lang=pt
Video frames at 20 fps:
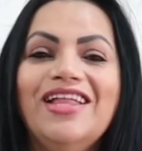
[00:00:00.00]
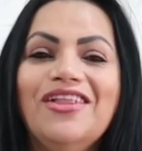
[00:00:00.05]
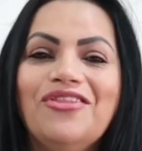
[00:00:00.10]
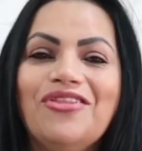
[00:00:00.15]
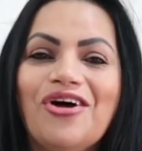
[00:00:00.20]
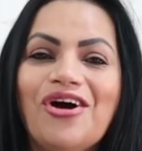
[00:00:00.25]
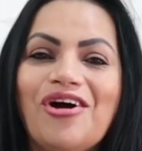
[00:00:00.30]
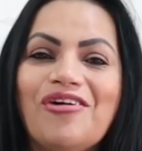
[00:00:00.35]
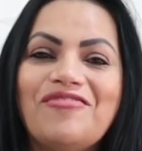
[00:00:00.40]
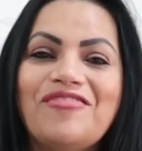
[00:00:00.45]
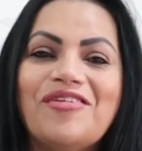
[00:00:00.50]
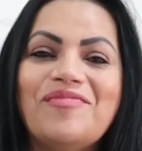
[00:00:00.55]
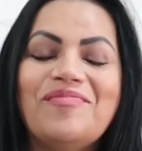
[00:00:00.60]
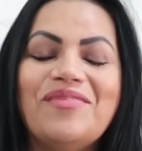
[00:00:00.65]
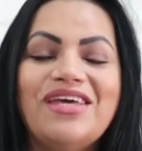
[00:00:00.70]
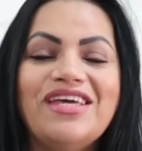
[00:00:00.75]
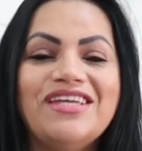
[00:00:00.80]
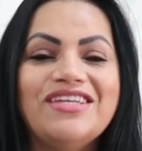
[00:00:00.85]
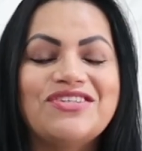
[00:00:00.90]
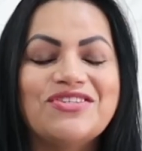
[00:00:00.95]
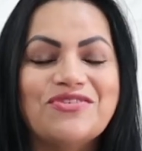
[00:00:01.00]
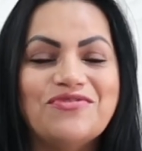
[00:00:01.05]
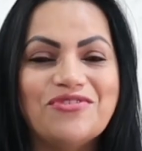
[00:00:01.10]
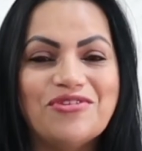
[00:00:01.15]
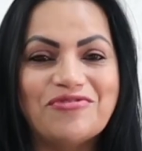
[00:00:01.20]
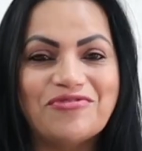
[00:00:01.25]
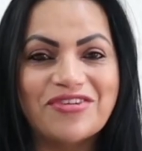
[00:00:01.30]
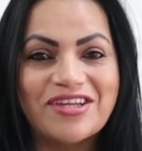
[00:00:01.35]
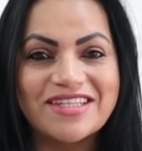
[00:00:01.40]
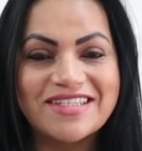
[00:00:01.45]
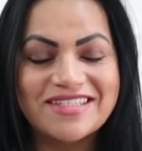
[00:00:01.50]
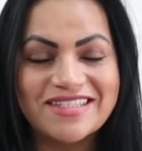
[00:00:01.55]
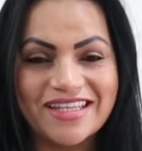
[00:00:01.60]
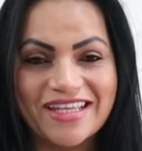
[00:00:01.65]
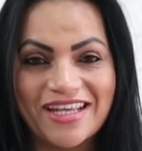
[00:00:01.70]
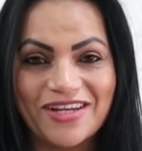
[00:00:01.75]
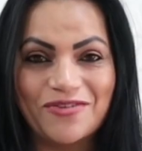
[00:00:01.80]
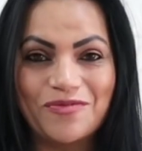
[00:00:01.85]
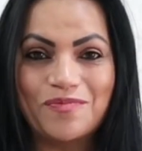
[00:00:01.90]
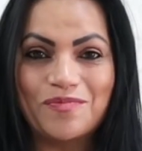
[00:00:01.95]
novamente eu vou
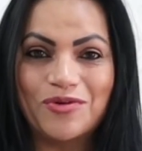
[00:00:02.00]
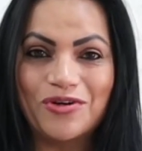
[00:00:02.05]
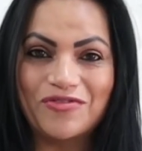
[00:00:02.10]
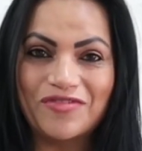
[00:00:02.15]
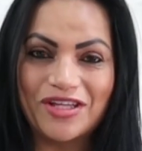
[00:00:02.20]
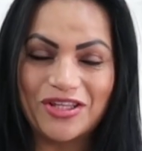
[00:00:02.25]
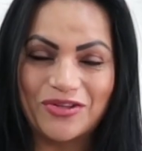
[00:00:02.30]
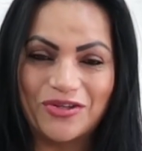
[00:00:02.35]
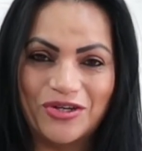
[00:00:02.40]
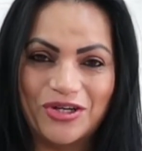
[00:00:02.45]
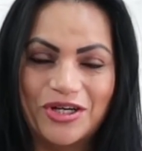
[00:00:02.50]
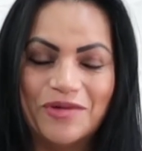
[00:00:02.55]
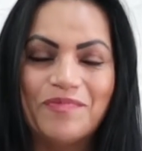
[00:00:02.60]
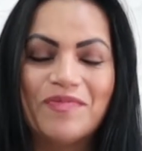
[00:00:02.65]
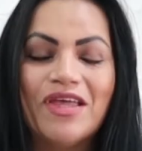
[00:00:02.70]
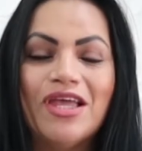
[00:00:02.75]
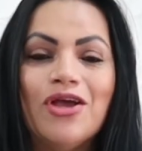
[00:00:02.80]
fazer um provador